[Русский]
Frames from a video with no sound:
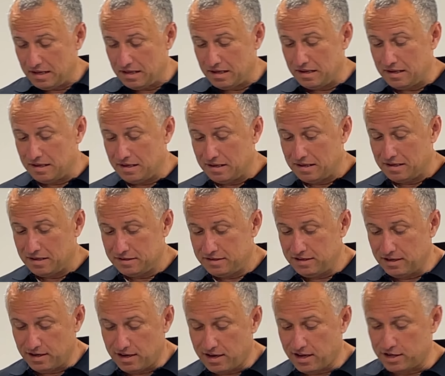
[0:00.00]
э,
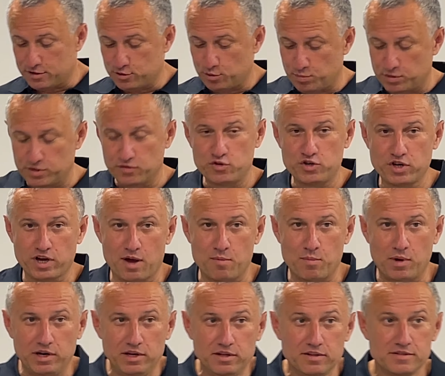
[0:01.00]
где я как раз вот позавчера
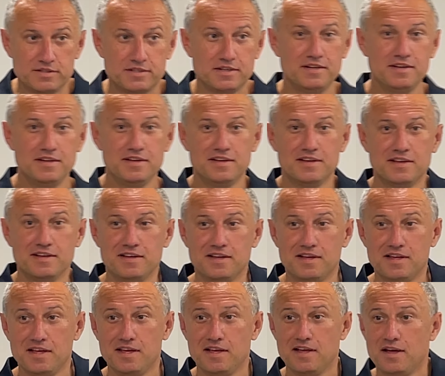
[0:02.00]
молился,
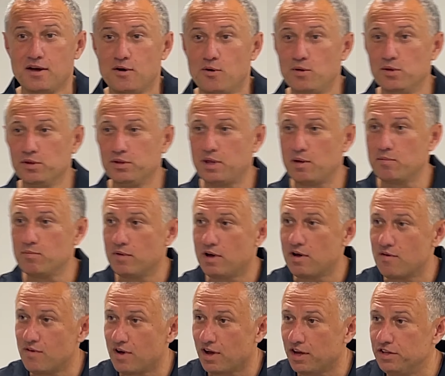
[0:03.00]
он там
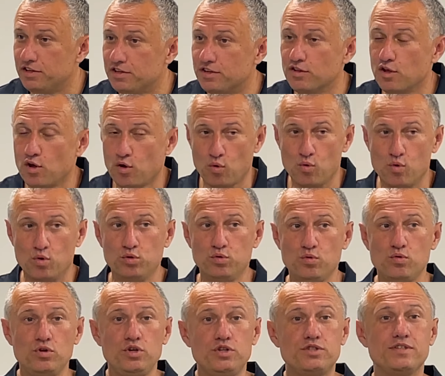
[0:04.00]
говорит к
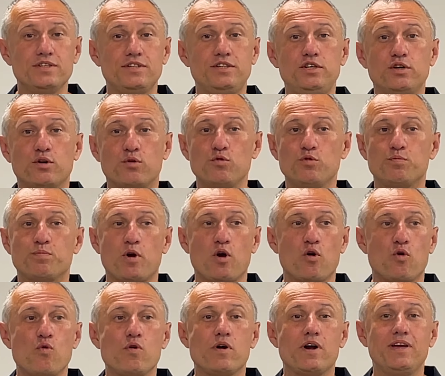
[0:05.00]
народу и цитирует
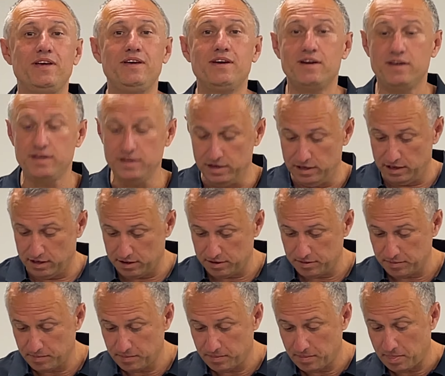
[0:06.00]
пророка Иаиля.
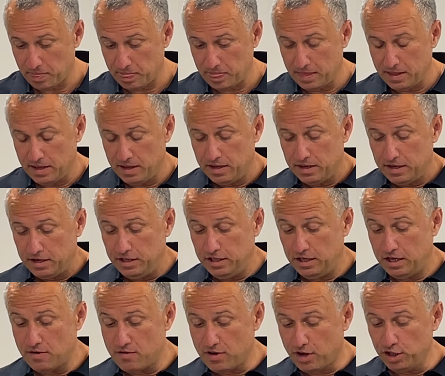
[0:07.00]
И
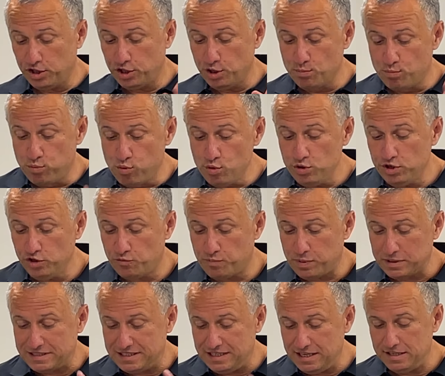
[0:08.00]
говорит, и будет в
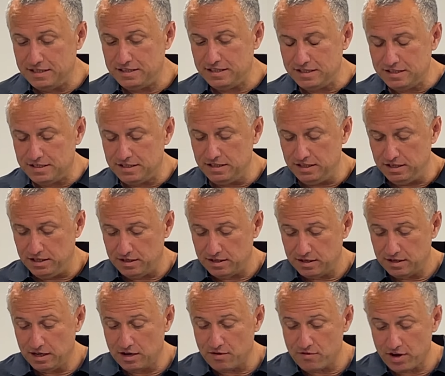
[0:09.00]
последние дни,
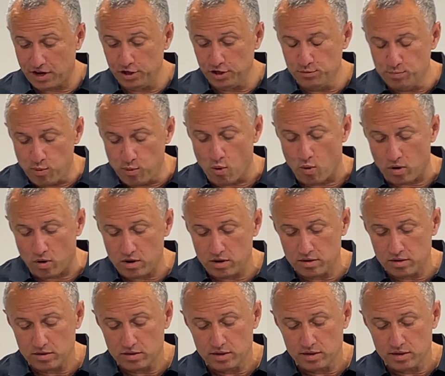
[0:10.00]
говорит Бог,
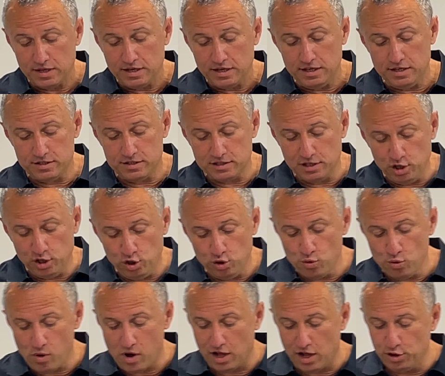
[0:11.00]

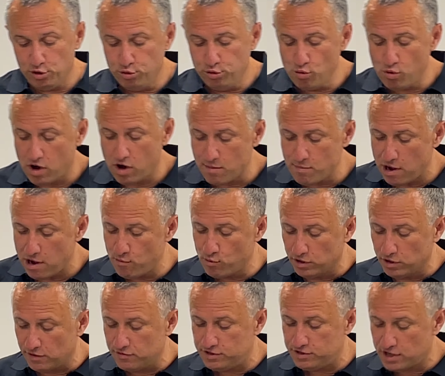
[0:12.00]
излию от духа моего
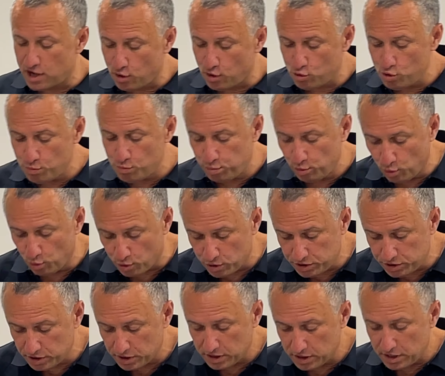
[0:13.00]
на всякую
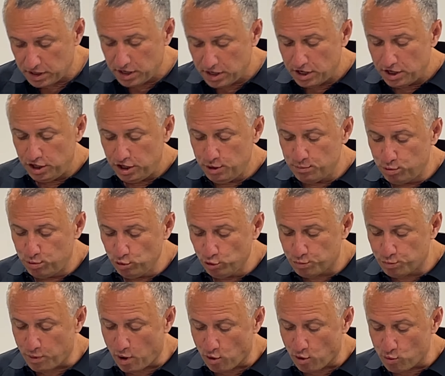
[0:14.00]
плоть, и
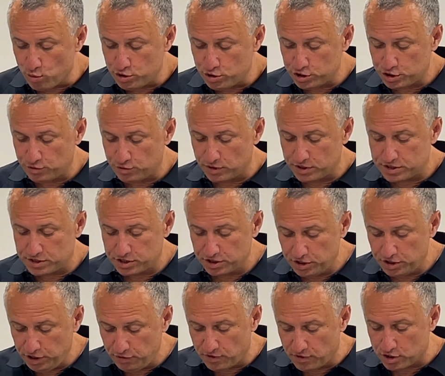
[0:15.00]
будут пророчествовать
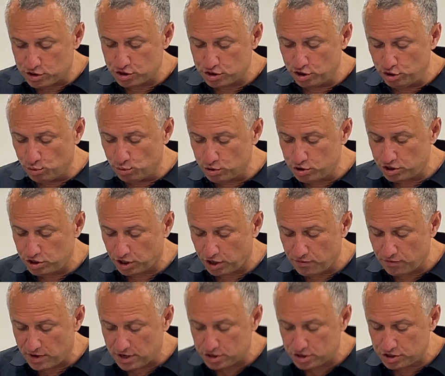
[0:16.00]
сыны ваши и дочери
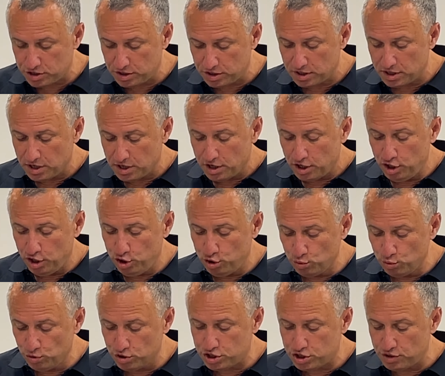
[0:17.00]
ваши, и
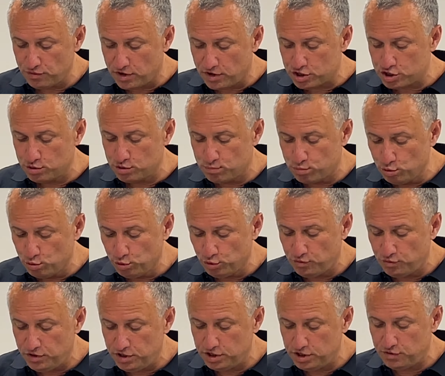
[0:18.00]
юноши ваши
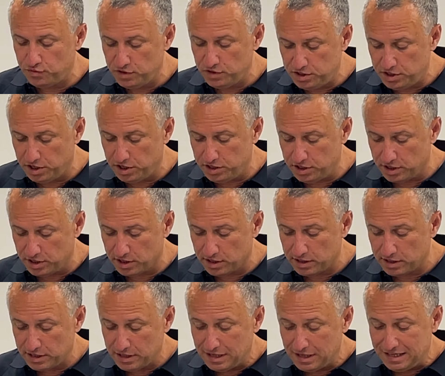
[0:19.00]
будут видеть
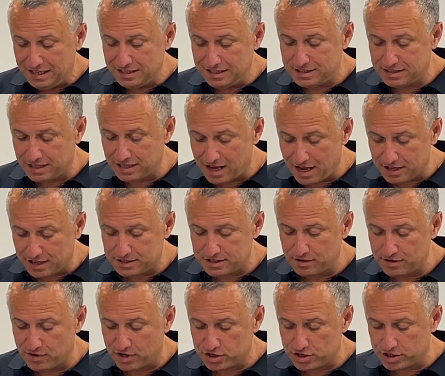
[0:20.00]
видения, и
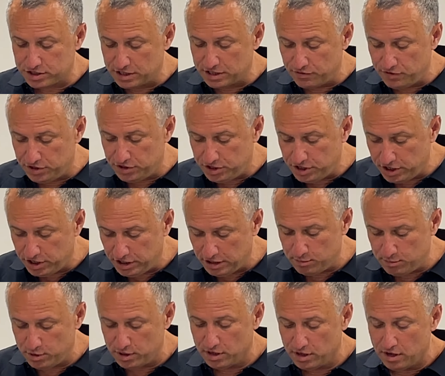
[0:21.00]
старцы ваши
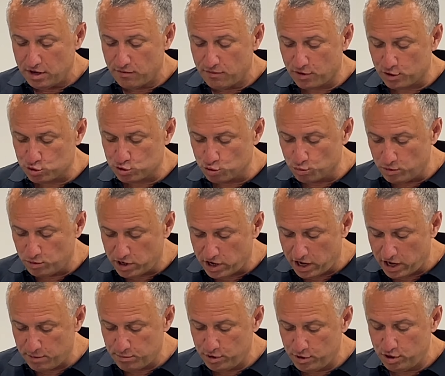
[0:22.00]
сновидениями
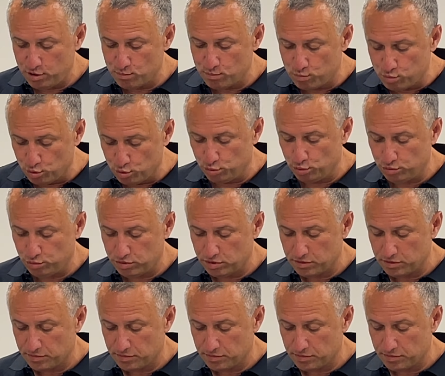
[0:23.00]
вразумляемы будут.